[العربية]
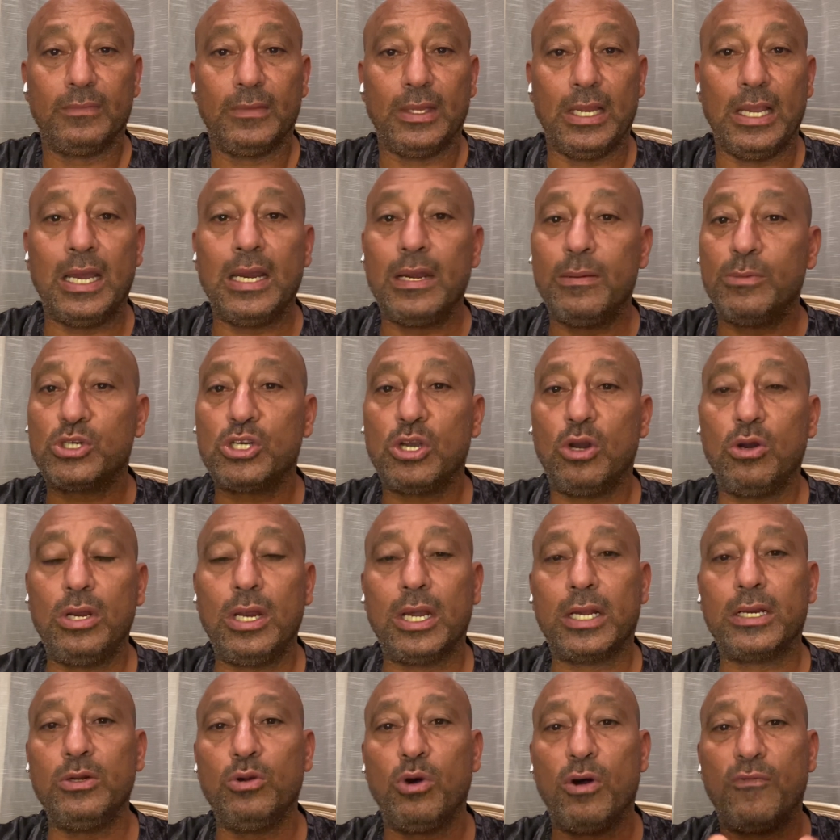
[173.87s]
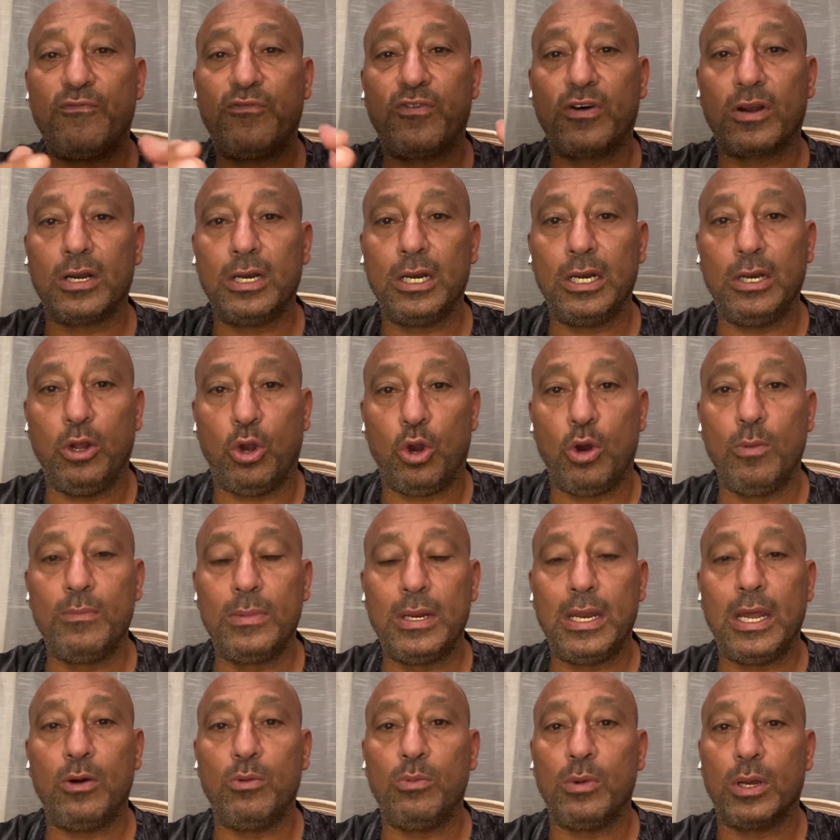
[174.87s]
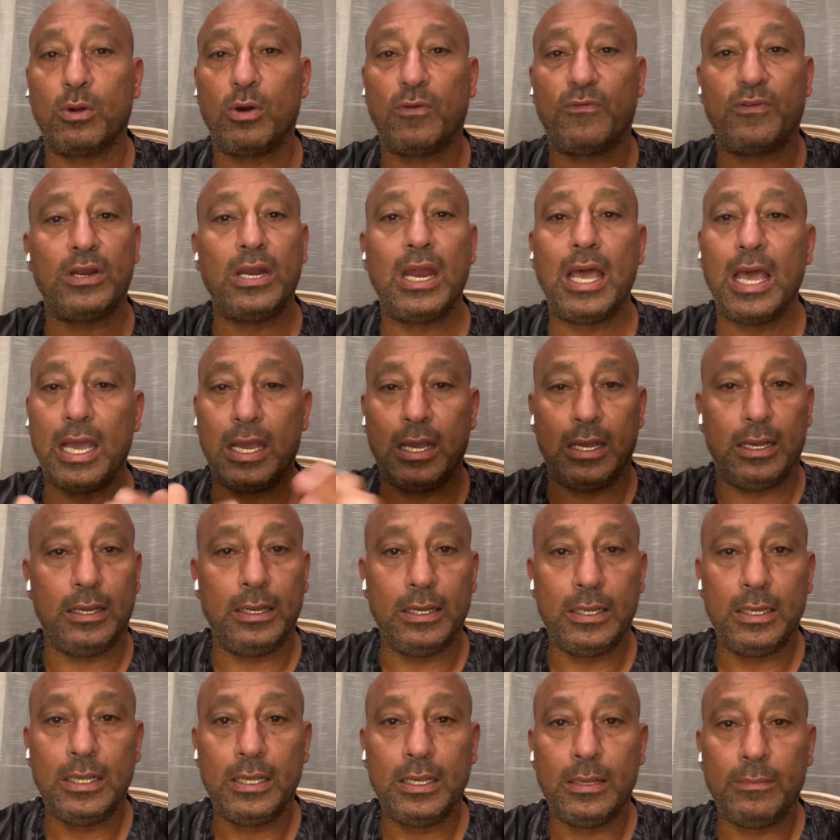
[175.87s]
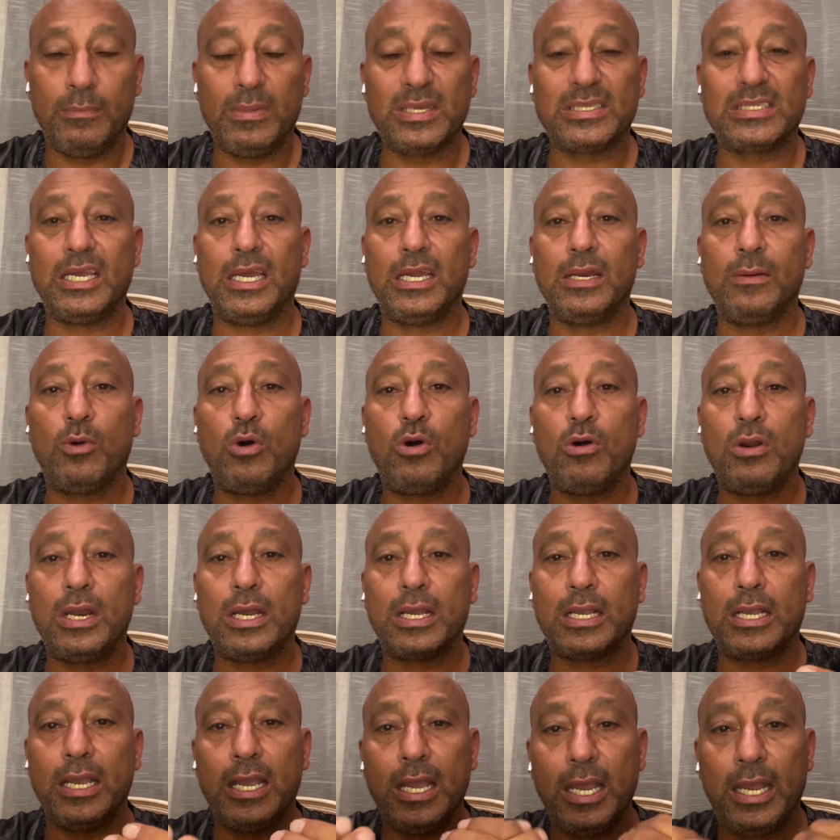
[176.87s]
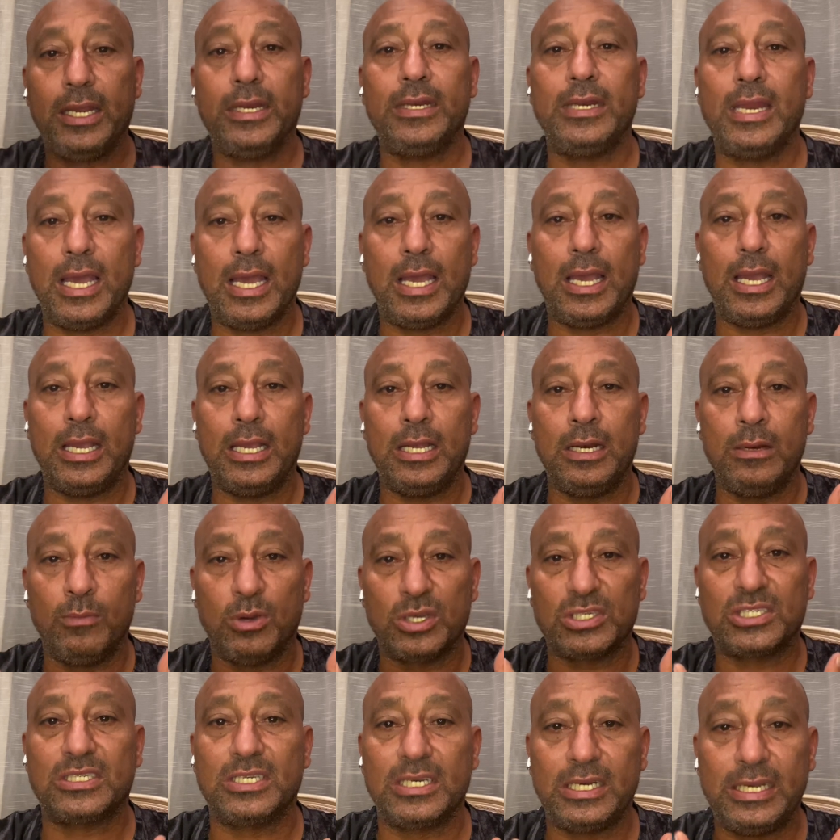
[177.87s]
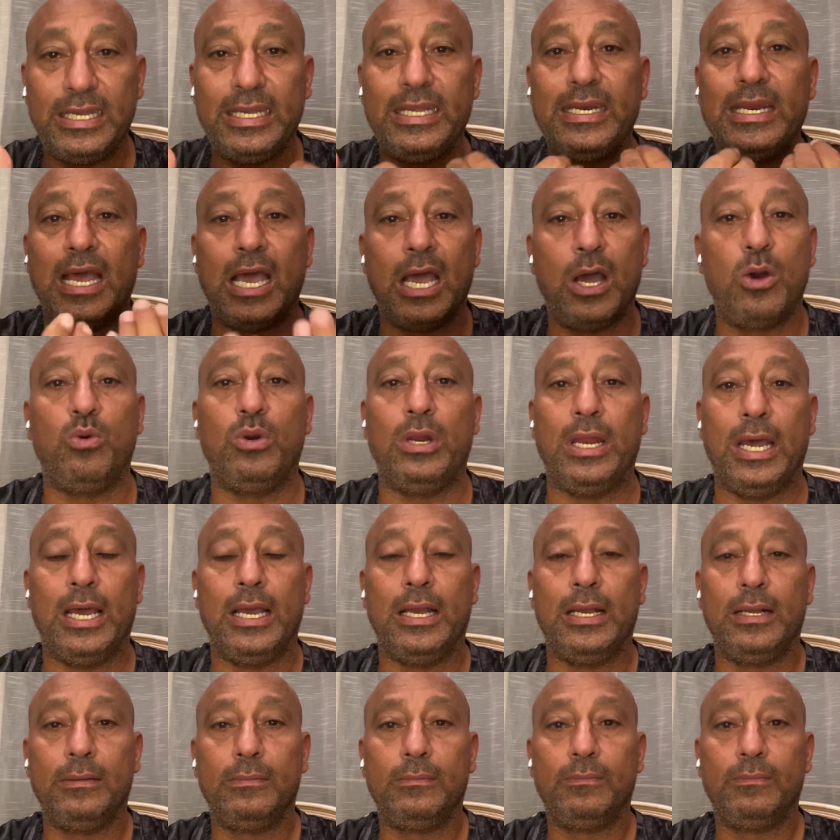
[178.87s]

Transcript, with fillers: يعني مش هقول لك نوفر العمله وما نوفر لا بس احنا بقول لك احنا المصريين اولى